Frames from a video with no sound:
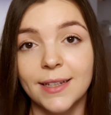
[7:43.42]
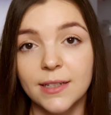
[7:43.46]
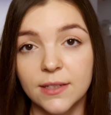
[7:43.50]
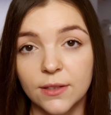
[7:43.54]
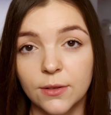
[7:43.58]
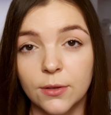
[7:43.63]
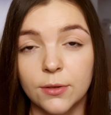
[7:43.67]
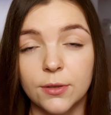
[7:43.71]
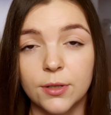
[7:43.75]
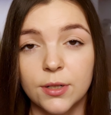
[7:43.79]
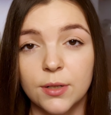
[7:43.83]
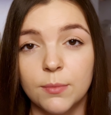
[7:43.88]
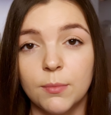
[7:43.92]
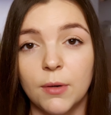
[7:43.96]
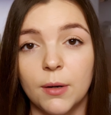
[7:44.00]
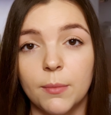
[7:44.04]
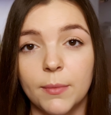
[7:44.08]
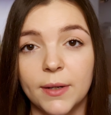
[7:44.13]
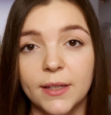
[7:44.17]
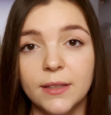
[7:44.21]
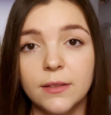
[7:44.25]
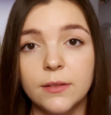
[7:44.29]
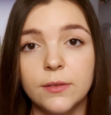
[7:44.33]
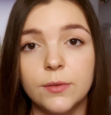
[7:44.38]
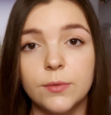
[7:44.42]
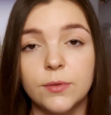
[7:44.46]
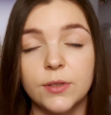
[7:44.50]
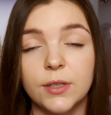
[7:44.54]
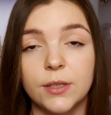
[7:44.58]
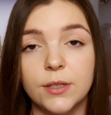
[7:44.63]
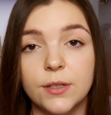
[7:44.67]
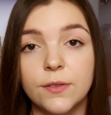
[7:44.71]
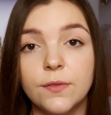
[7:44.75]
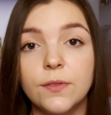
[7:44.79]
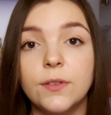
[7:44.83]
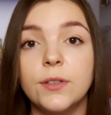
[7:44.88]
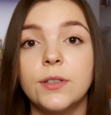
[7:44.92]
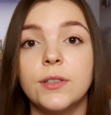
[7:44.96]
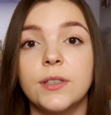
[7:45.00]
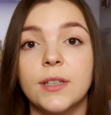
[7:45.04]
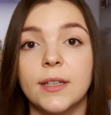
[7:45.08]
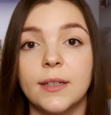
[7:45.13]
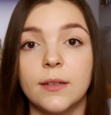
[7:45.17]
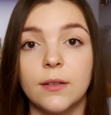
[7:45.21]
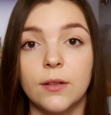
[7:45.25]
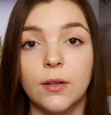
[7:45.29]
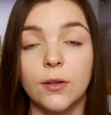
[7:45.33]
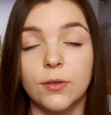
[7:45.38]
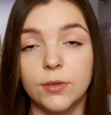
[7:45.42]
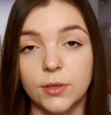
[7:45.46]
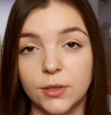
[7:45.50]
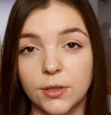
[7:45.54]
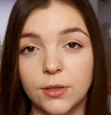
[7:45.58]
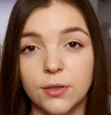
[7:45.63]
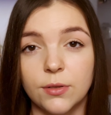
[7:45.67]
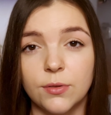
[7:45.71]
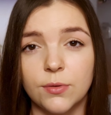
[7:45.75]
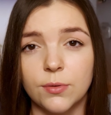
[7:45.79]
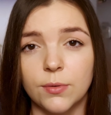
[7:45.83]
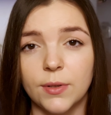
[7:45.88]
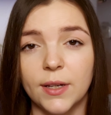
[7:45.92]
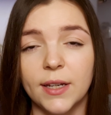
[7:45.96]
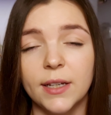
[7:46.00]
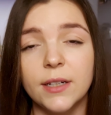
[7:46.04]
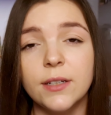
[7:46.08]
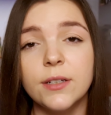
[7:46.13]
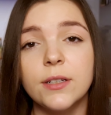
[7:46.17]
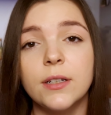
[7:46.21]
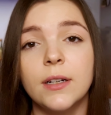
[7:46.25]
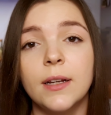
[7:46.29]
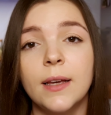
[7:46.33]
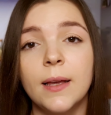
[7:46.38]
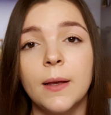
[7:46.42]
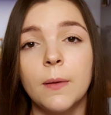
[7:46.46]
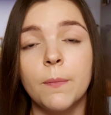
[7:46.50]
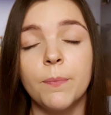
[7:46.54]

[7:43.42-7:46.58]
jest gorszy moment, rzeczywiście gorzej się czujesz,